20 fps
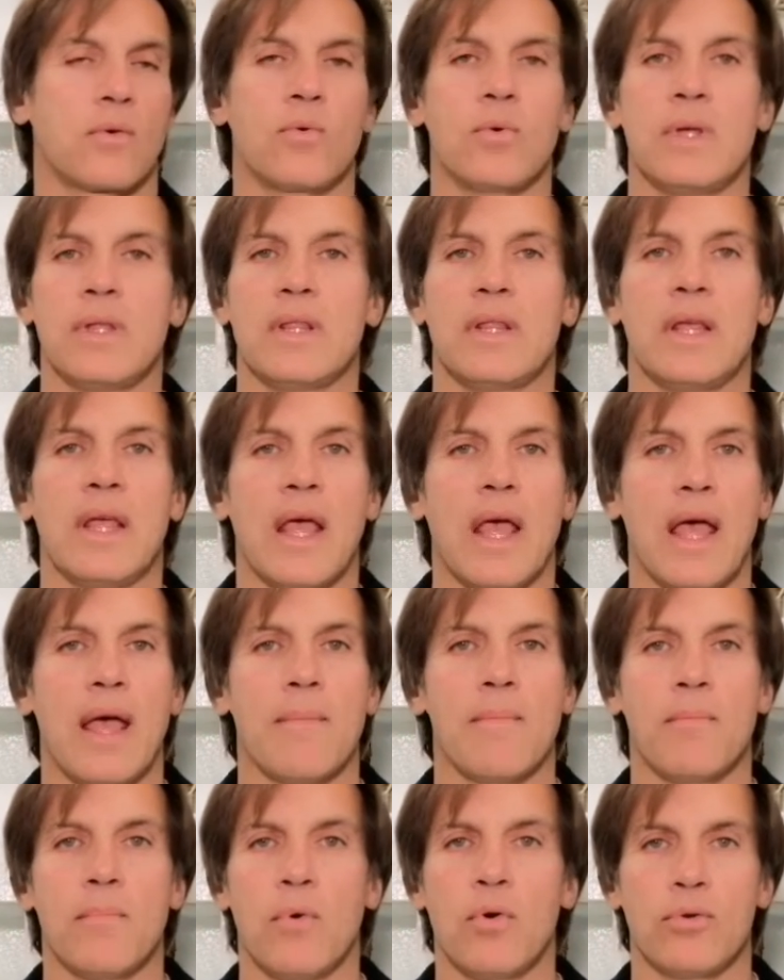quindi
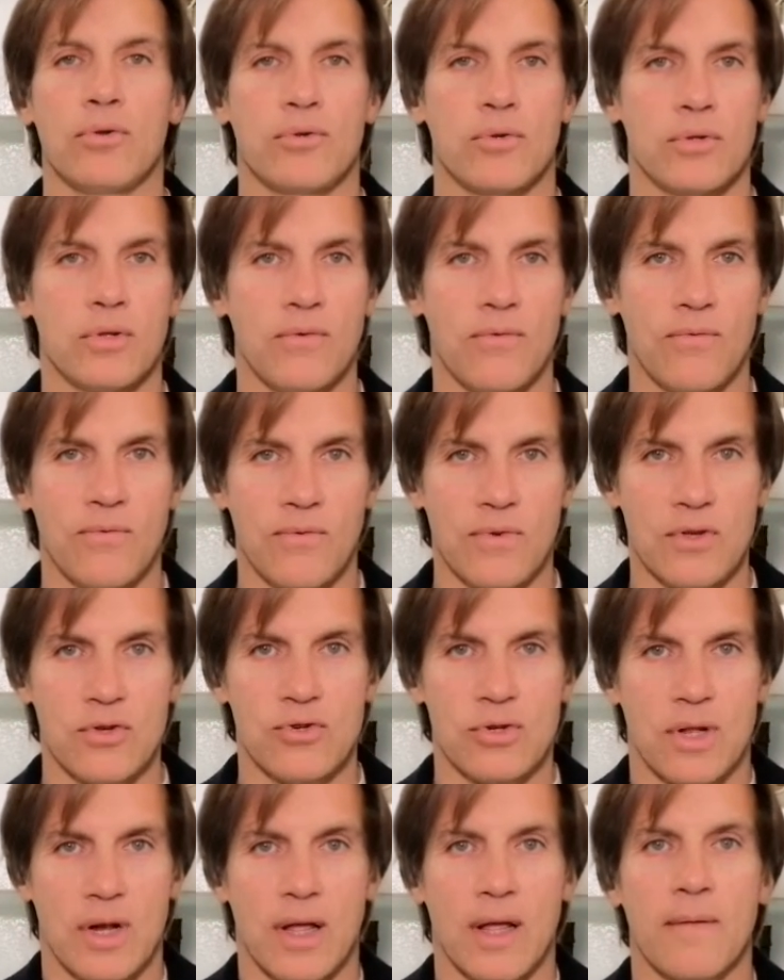è molto
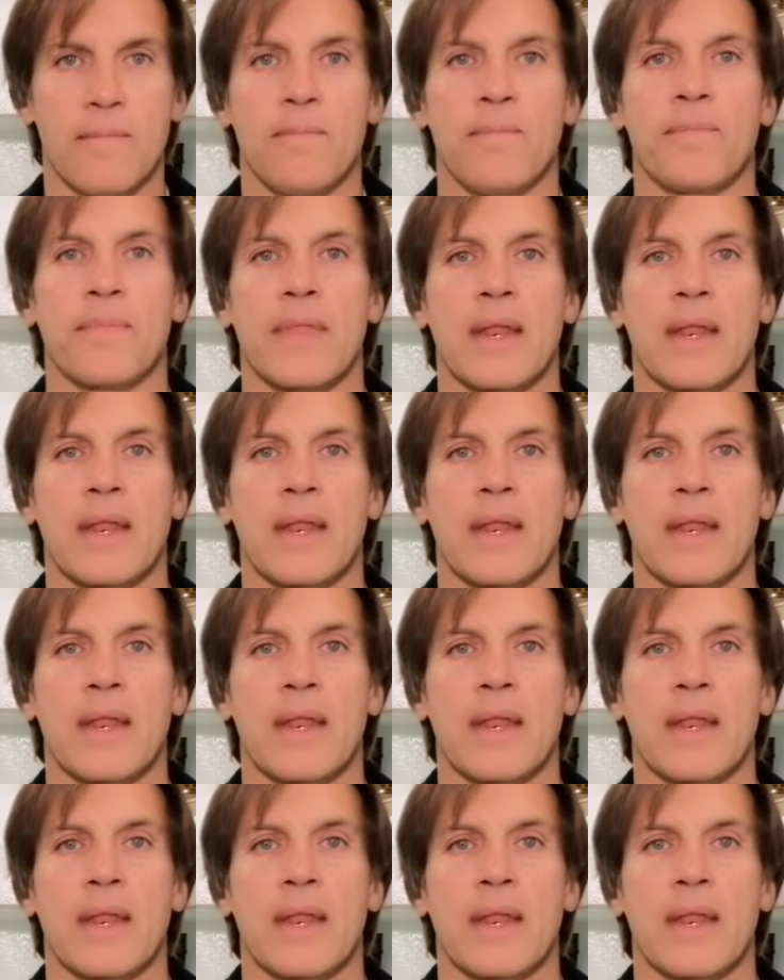difficile.